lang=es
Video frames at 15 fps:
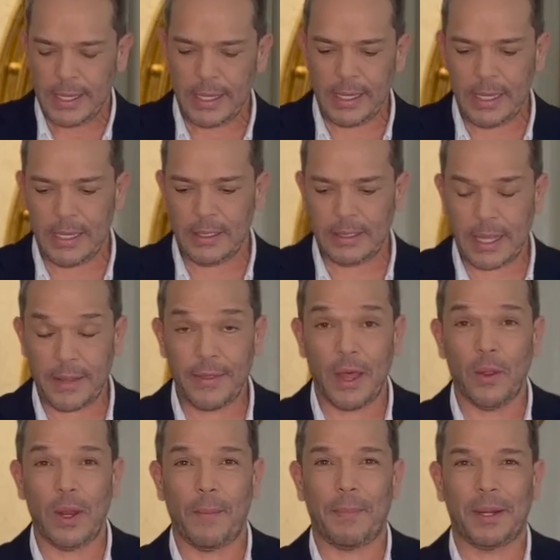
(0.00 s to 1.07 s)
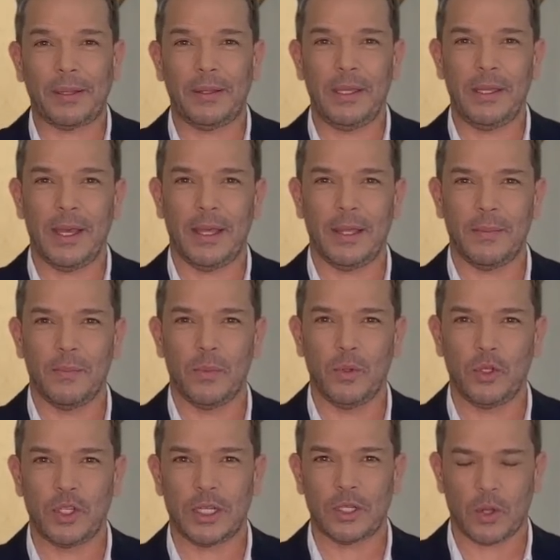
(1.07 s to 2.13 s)
y se han dado la partida de
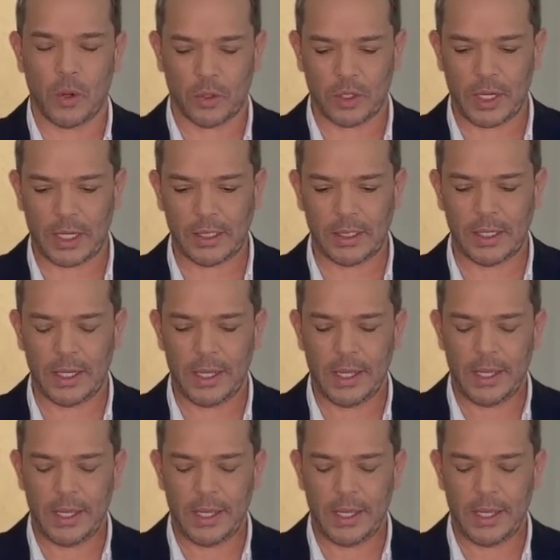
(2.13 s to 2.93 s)
muchas cosas